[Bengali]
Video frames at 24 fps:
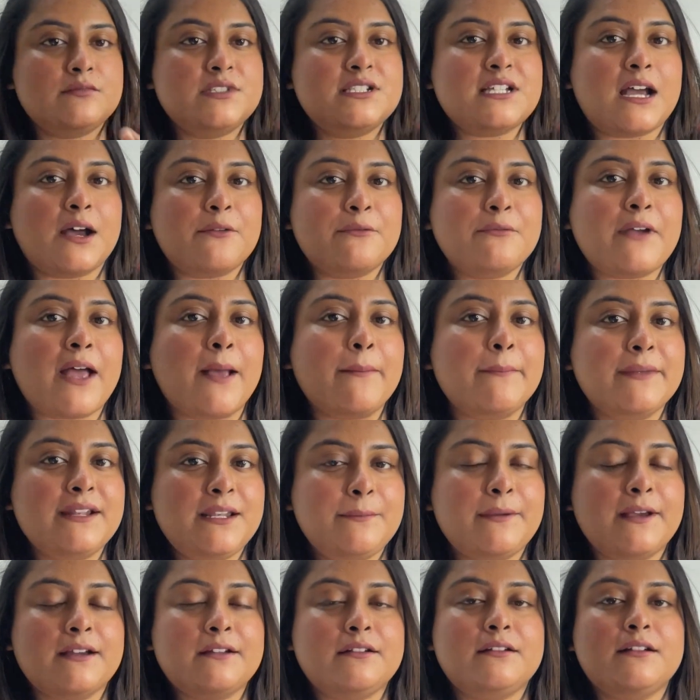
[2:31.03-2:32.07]
যা ফ্যামিলি
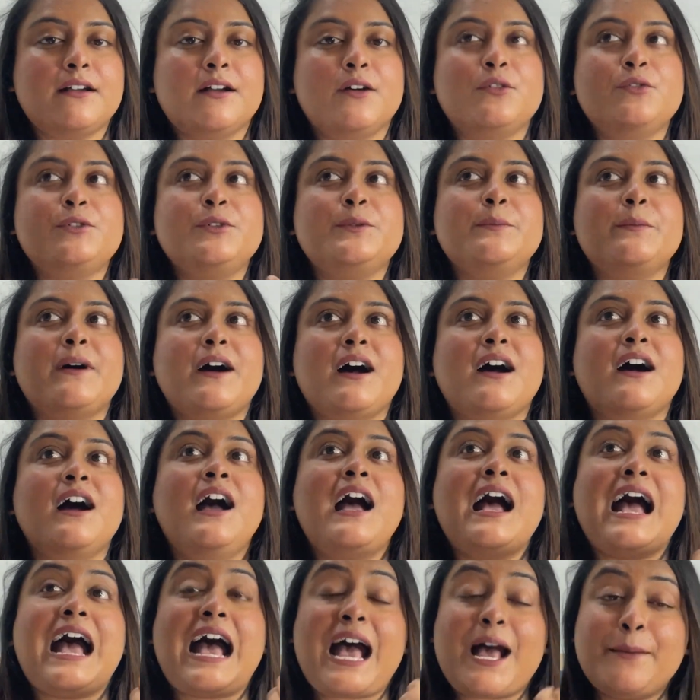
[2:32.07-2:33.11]
ব্যাকগ্রাউন্ড বা
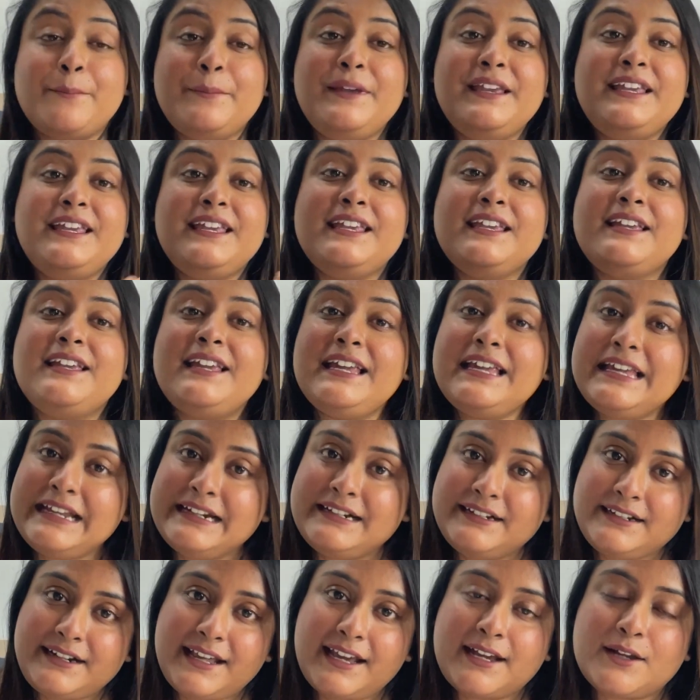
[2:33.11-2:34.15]
আমি কি কি
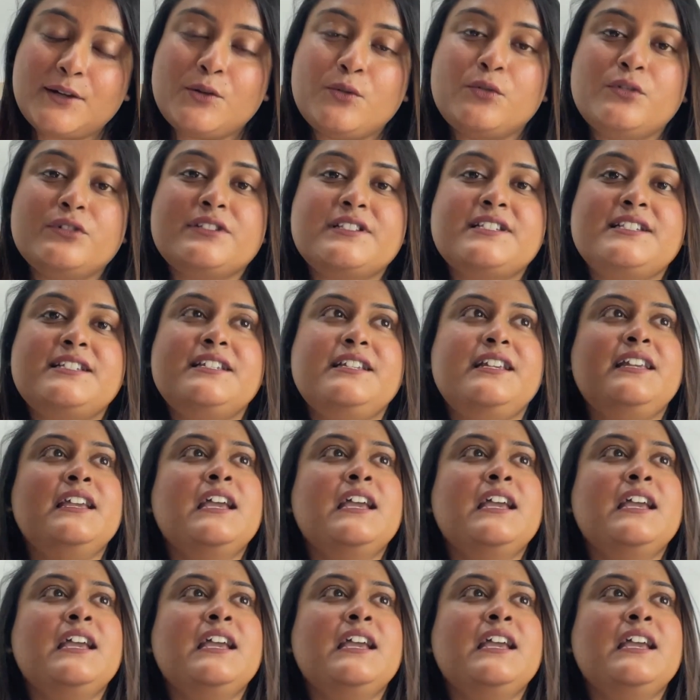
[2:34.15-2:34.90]
ইনটেক করছি